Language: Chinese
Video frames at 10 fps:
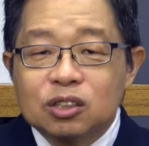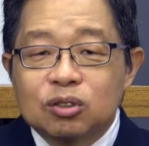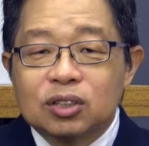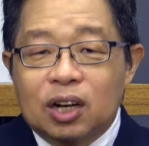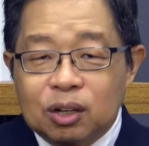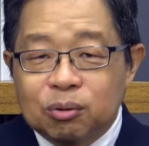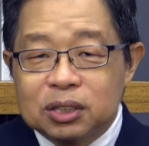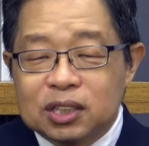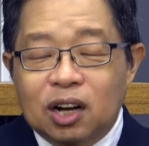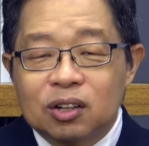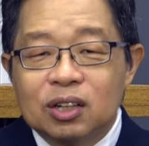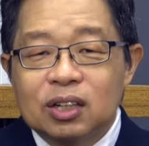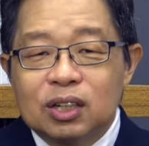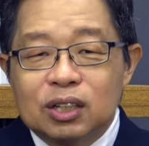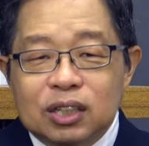真的就是很会唱，
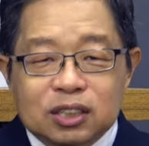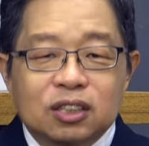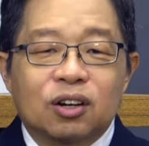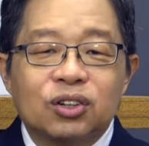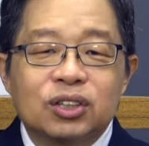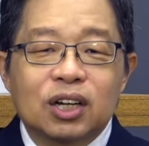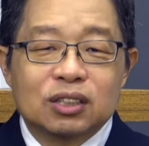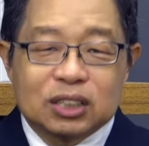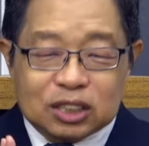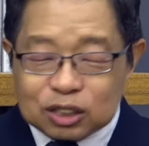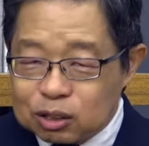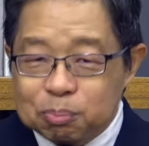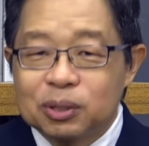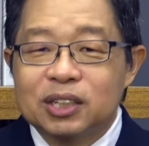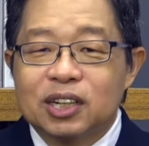但是哦，她其实
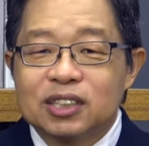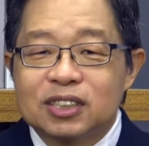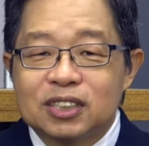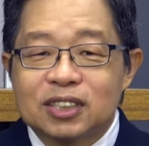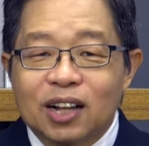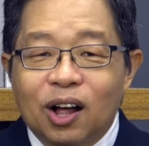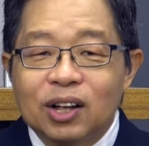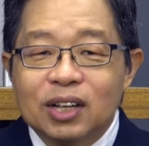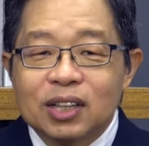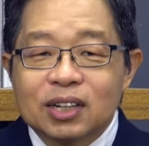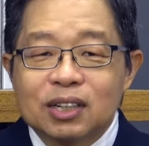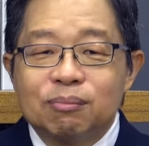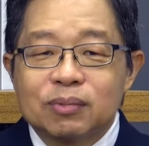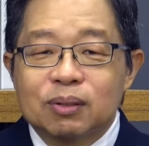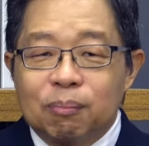是不会演戏的，那
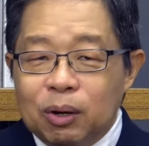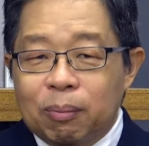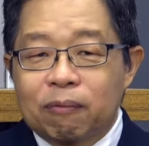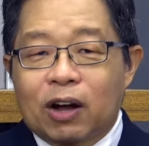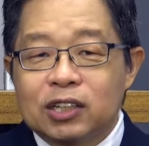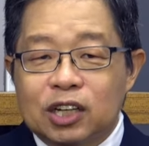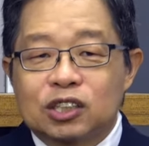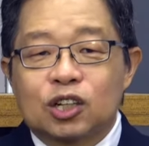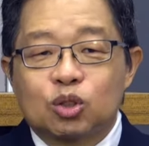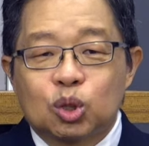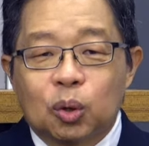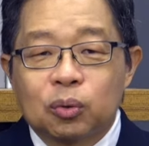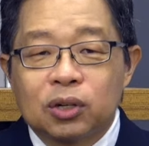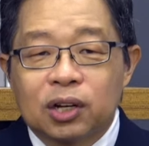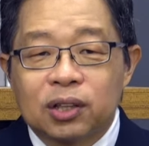更没有办法演这个
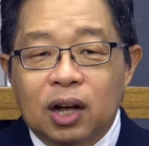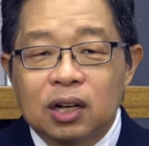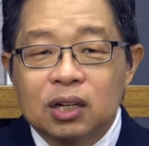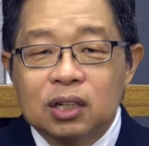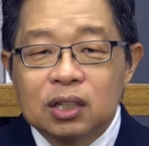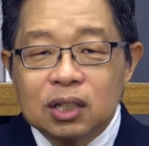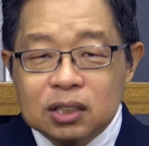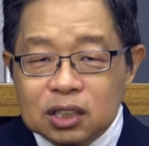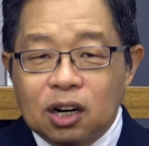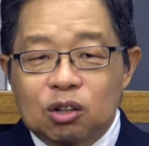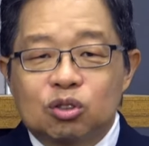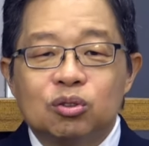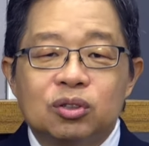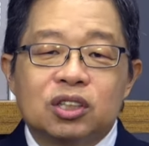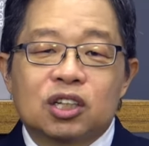穷人了。那这个啊，
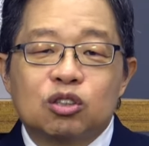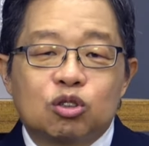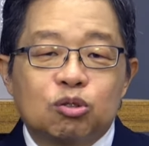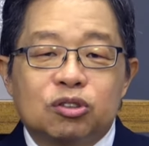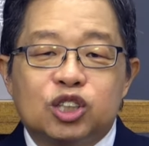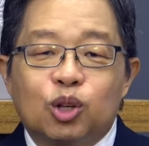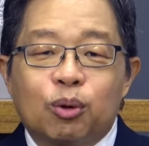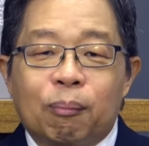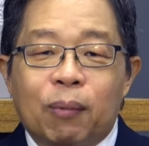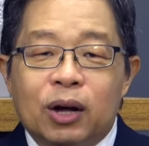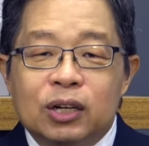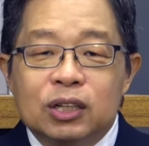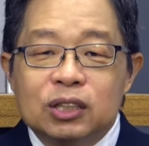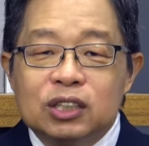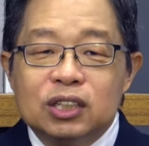就有点像是周杰伦嘛，
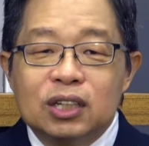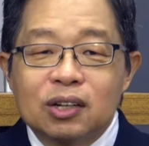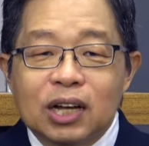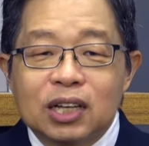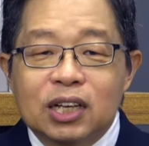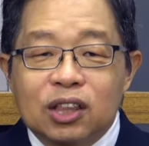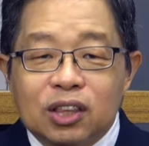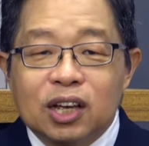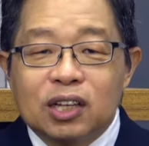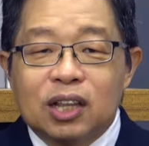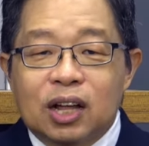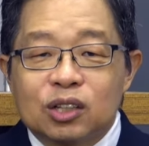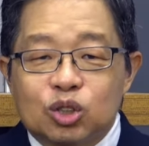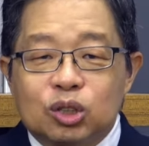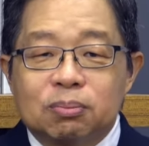你要他演电影
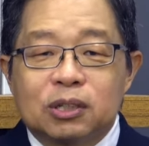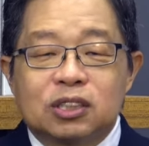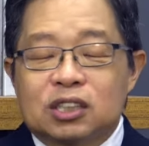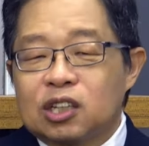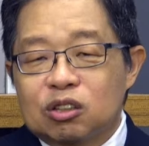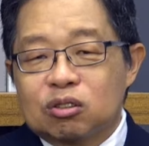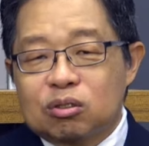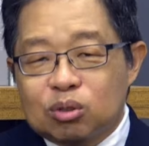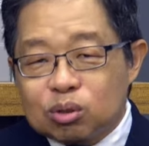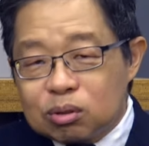呢，剧本只能